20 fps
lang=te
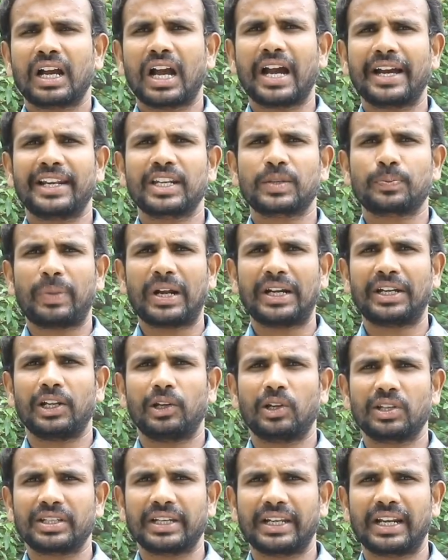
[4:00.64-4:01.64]
కాంగ్రెస్
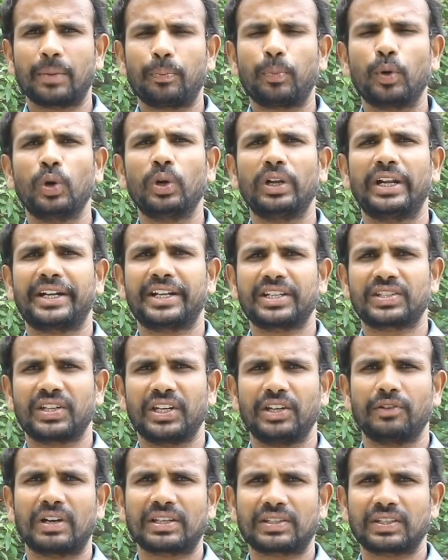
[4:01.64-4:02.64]
పార్టీలో చేరిన పొంగులేటి
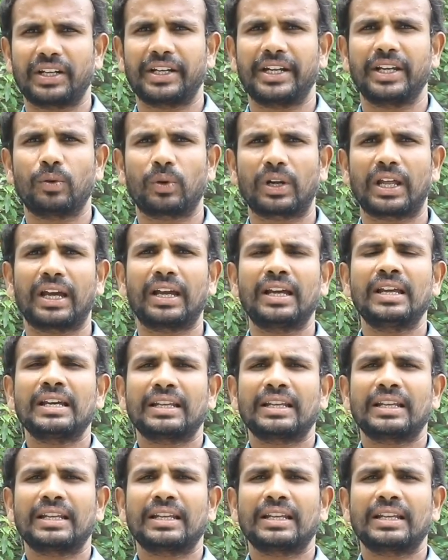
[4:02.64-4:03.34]
శ్రీనివాసరెడ్డి కూడా